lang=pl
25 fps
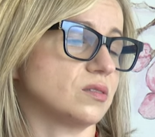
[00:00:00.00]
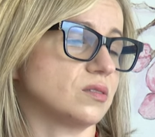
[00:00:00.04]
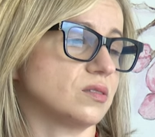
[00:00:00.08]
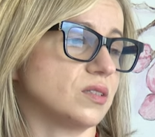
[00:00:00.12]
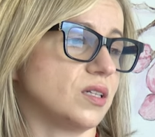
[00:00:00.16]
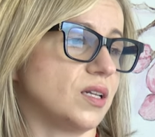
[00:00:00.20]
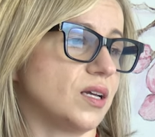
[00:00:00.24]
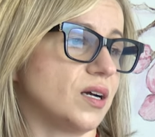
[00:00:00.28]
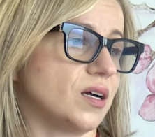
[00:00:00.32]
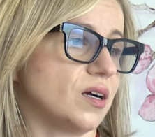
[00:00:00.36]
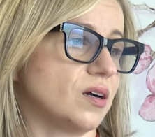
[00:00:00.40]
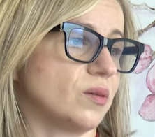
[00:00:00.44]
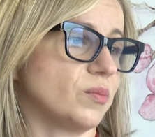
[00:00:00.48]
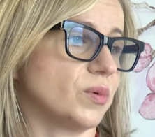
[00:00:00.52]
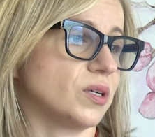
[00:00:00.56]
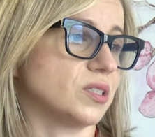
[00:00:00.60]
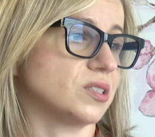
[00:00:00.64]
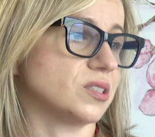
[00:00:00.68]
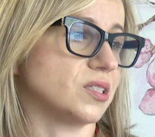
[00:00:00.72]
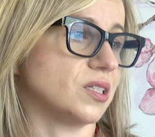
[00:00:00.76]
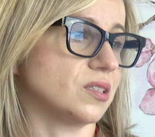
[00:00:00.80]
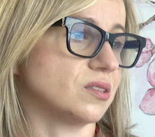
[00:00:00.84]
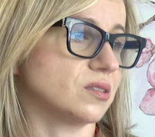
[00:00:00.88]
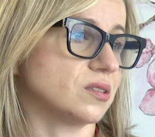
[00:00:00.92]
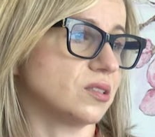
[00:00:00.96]
y, dla
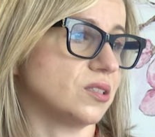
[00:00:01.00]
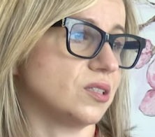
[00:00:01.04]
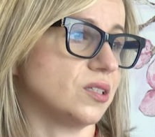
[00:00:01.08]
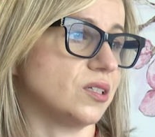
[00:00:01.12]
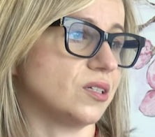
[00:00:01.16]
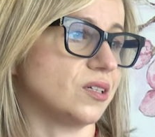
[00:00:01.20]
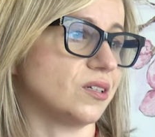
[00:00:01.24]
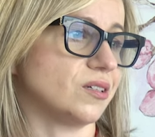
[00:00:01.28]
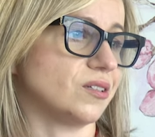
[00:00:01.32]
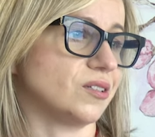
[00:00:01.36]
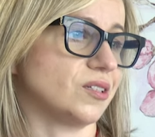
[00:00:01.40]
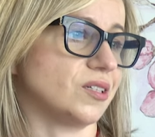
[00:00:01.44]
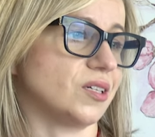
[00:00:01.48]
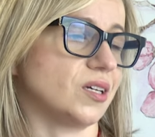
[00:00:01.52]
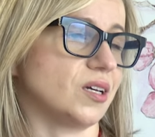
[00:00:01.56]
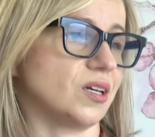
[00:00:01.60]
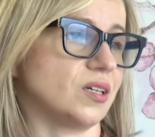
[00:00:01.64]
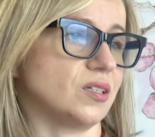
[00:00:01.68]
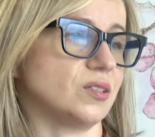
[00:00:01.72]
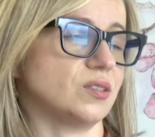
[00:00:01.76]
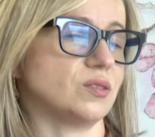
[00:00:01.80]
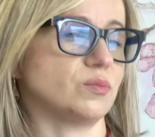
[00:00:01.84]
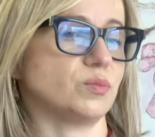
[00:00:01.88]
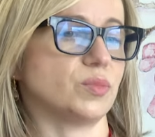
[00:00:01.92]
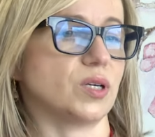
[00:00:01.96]
pacjentki i
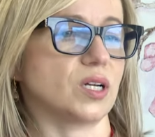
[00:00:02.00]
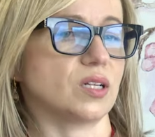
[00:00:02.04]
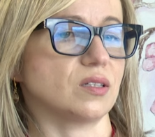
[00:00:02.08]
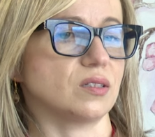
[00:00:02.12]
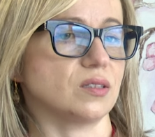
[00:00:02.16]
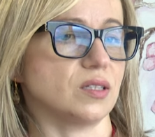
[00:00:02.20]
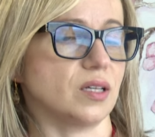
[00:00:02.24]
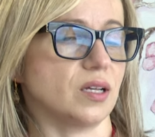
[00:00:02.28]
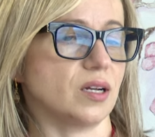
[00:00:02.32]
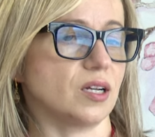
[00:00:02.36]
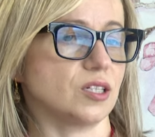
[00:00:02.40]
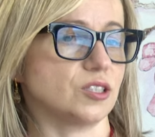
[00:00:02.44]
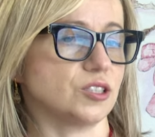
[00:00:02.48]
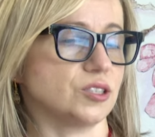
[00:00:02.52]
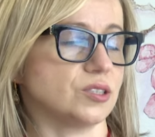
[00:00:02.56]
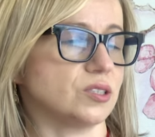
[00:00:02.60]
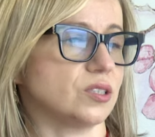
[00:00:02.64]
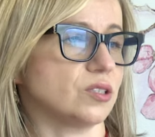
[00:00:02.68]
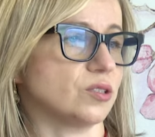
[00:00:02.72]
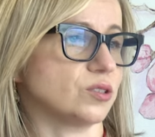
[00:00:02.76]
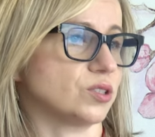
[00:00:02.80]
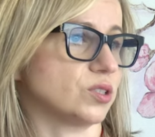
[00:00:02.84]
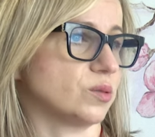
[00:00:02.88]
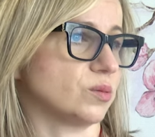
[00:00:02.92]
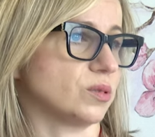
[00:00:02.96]
jej partnera czy
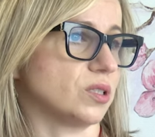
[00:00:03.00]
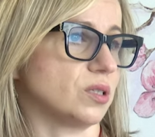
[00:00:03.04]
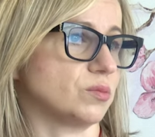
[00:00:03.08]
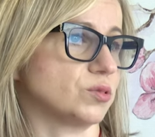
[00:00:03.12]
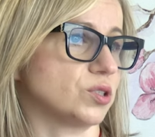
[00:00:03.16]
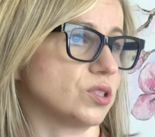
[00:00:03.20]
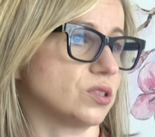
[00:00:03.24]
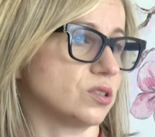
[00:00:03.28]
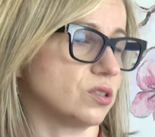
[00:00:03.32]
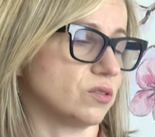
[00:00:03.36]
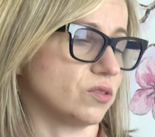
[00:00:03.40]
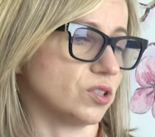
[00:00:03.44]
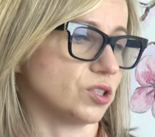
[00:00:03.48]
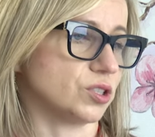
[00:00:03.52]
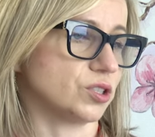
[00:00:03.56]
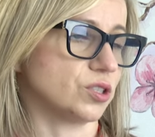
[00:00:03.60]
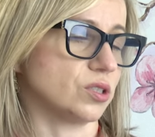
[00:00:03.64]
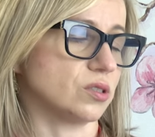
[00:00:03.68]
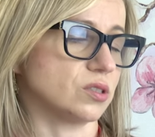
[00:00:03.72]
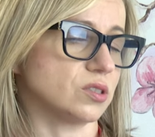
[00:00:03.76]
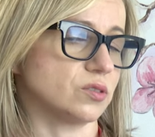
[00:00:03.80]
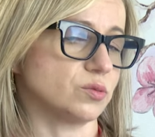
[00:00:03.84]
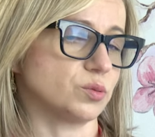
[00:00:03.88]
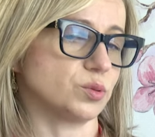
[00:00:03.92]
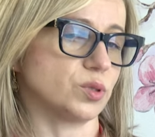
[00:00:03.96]
innej osoby, na przykład
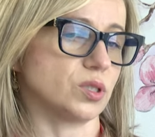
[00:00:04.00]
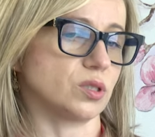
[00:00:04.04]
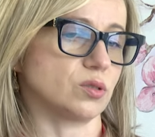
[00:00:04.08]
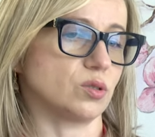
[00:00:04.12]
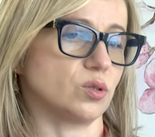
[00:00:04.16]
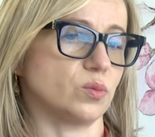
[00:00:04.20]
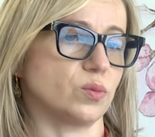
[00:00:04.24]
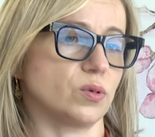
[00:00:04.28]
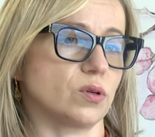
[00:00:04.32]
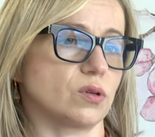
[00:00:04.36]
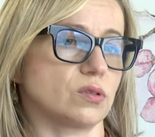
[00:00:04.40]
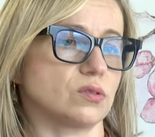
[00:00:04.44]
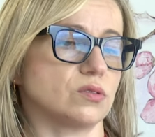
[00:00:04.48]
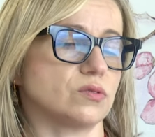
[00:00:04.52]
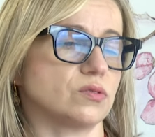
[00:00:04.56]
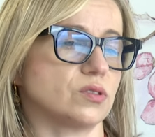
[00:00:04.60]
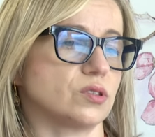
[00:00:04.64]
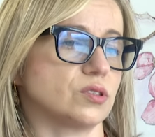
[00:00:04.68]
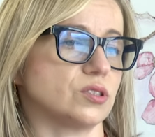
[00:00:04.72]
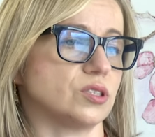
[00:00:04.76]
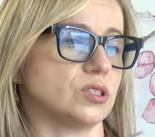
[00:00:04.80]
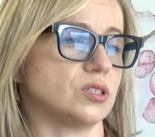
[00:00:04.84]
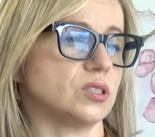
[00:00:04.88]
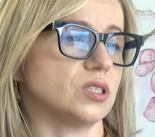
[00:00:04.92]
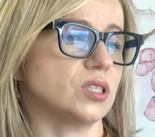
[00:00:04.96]
towarzyszącej w przypadku porodów
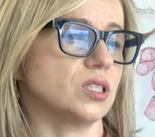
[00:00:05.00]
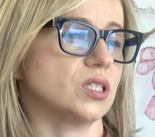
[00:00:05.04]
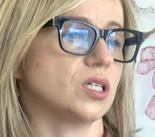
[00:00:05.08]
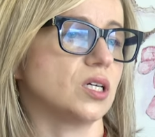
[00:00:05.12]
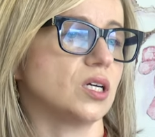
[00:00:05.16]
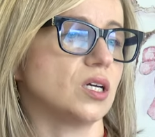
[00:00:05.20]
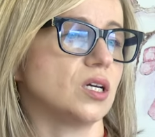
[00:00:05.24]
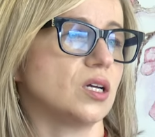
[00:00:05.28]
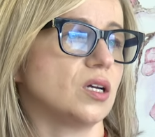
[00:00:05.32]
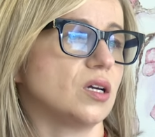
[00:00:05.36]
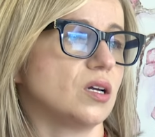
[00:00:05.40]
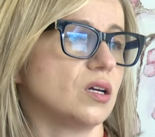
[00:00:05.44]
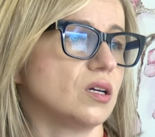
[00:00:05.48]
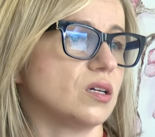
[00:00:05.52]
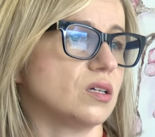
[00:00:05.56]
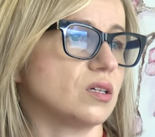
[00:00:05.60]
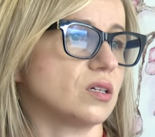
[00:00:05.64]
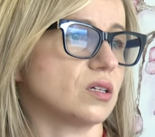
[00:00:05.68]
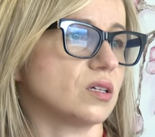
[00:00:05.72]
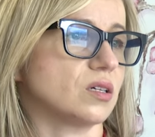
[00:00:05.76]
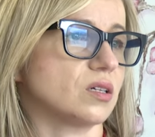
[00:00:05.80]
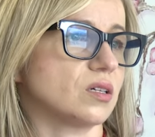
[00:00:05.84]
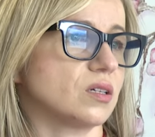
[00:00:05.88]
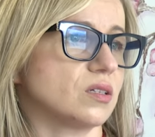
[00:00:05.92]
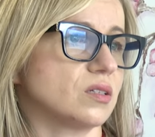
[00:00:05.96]
rodzinnych,
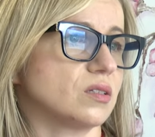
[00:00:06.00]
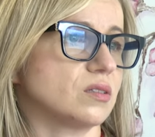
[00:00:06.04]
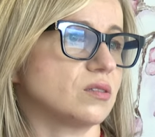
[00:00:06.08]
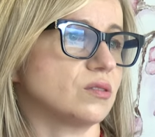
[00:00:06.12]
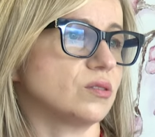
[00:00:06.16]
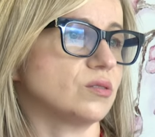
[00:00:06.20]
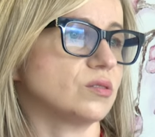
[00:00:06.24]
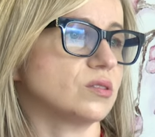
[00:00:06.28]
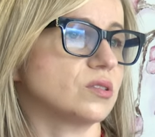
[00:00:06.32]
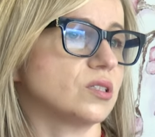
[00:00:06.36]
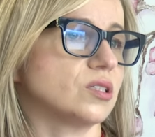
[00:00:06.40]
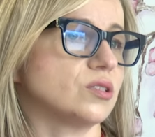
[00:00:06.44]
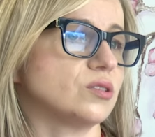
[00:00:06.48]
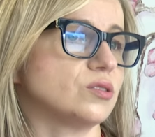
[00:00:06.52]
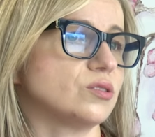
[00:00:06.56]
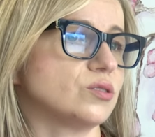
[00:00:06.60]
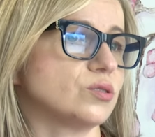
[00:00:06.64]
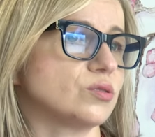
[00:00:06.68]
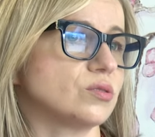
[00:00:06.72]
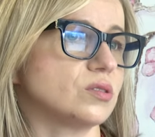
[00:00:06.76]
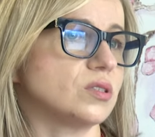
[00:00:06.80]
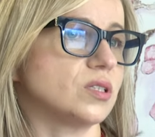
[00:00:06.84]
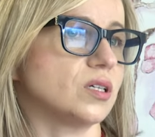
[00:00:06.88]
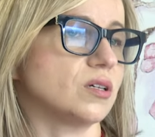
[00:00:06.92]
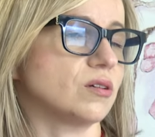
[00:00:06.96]
no, ten
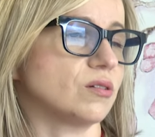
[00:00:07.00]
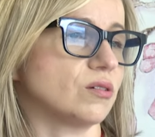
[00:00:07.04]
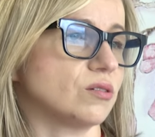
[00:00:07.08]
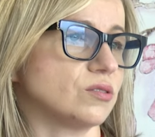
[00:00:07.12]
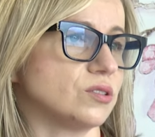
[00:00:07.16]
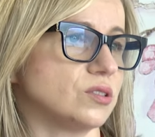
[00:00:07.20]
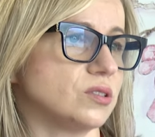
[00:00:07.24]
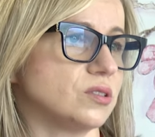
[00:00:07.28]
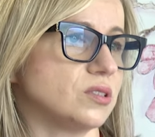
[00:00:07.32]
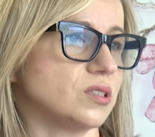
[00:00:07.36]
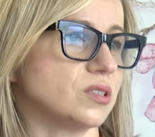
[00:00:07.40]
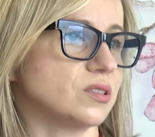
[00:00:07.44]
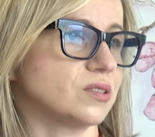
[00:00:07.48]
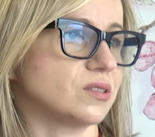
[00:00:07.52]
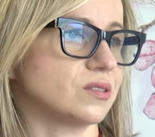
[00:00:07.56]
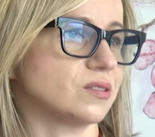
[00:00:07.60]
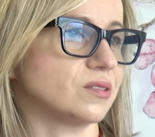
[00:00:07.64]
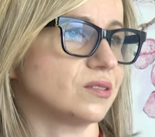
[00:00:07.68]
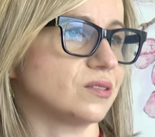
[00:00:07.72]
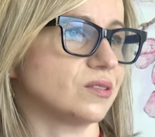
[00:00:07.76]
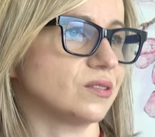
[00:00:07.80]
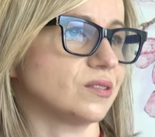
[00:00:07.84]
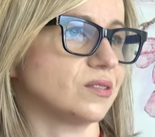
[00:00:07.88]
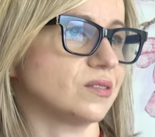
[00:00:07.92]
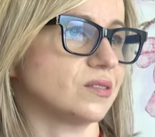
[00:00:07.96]
cud narodzin
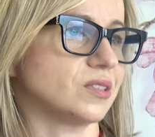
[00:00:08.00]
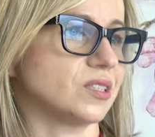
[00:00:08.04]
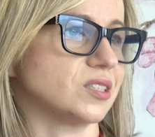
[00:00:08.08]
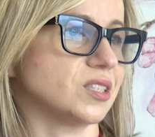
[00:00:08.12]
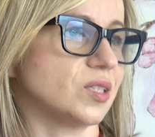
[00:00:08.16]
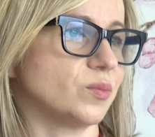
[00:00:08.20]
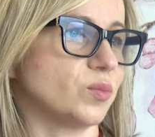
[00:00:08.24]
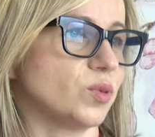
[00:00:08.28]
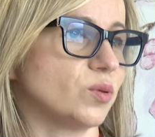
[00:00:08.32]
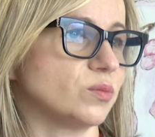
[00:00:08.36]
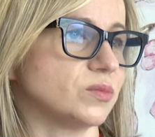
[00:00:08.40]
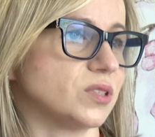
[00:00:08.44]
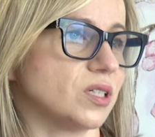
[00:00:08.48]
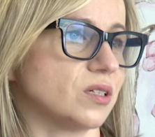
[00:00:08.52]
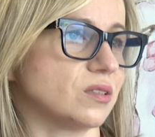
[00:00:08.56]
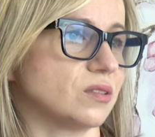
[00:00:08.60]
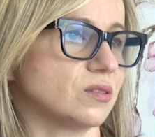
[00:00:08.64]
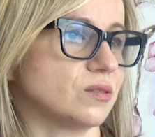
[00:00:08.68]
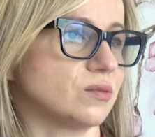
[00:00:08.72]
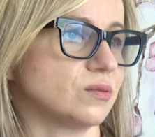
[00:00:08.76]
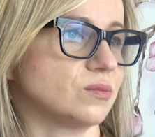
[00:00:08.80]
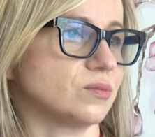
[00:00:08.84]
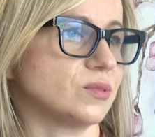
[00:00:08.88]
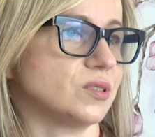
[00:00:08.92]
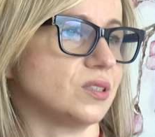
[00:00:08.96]
jest
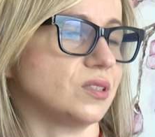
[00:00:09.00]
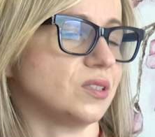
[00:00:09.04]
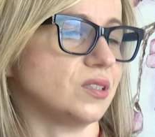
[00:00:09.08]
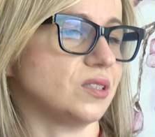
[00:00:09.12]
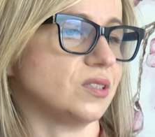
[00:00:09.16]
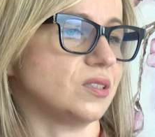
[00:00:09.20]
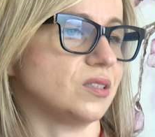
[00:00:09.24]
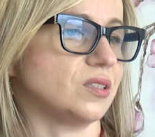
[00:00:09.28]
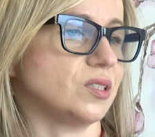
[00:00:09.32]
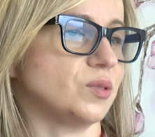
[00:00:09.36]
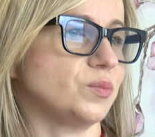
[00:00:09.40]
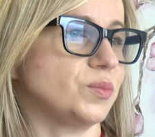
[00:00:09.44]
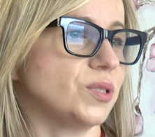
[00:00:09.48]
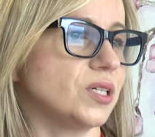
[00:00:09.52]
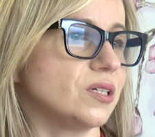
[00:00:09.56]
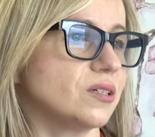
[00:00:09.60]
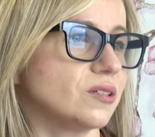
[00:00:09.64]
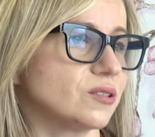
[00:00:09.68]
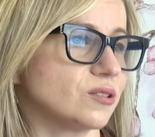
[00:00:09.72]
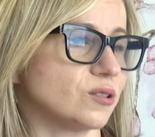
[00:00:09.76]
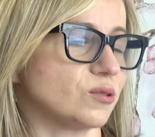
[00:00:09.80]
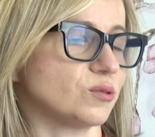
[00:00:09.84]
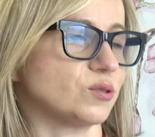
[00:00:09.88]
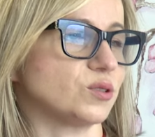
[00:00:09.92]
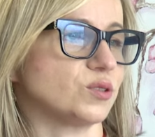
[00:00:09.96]
niezapomnianą i, i
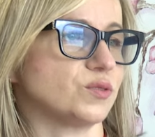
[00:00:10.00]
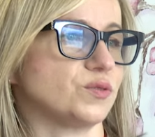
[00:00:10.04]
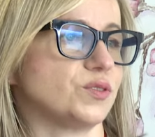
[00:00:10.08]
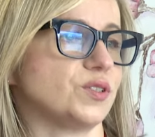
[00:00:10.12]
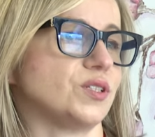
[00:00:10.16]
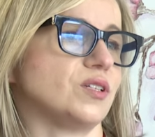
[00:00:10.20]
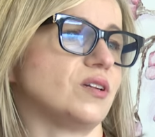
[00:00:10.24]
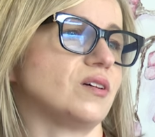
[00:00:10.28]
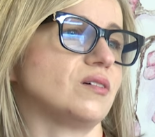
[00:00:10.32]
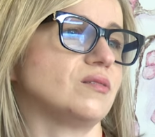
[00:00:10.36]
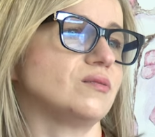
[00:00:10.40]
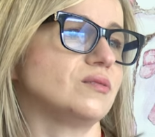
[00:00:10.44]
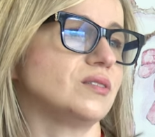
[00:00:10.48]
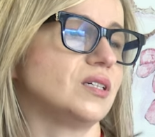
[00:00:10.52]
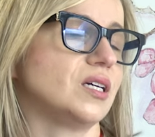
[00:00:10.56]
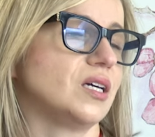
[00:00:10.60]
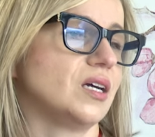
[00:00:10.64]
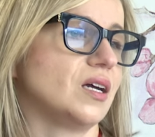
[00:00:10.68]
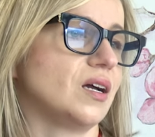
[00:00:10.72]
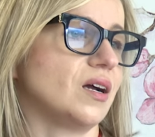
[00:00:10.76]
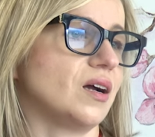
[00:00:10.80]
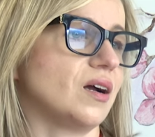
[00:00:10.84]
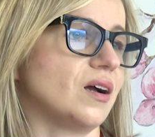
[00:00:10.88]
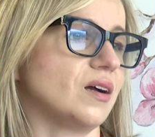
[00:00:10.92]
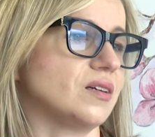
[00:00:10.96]
piękną chwilą,
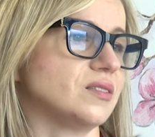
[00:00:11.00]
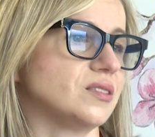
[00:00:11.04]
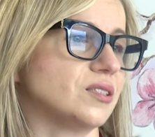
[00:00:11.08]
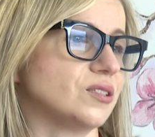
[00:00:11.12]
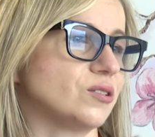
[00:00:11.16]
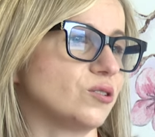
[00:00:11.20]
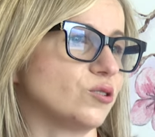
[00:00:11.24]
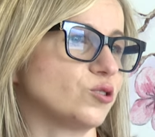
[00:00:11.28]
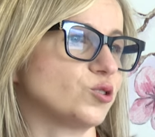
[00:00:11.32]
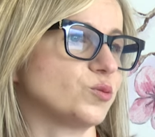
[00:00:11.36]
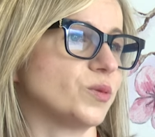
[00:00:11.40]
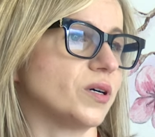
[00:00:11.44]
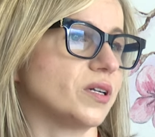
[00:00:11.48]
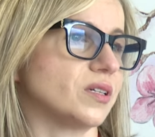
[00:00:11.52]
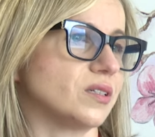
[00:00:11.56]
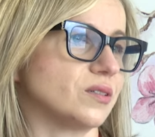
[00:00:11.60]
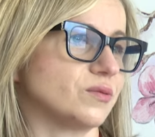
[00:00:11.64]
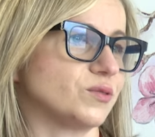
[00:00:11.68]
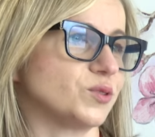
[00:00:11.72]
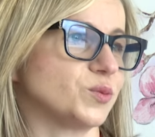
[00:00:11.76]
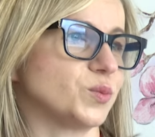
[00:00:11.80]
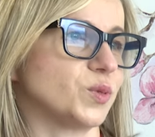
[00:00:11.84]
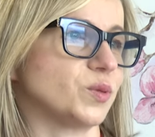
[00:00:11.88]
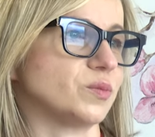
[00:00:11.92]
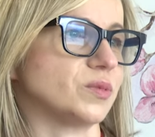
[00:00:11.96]
a nie
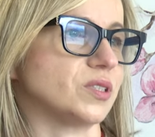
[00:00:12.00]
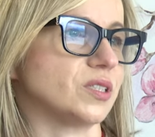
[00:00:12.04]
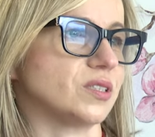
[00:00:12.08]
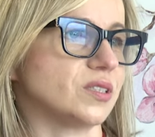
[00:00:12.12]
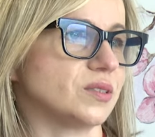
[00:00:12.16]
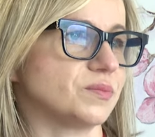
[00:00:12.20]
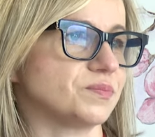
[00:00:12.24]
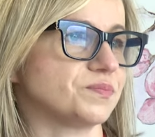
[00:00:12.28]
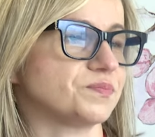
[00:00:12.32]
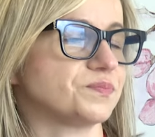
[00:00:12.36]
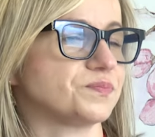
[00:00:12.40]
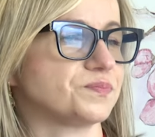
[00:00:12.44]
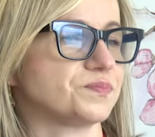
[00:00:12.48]
koszmarnym wspomnieniem.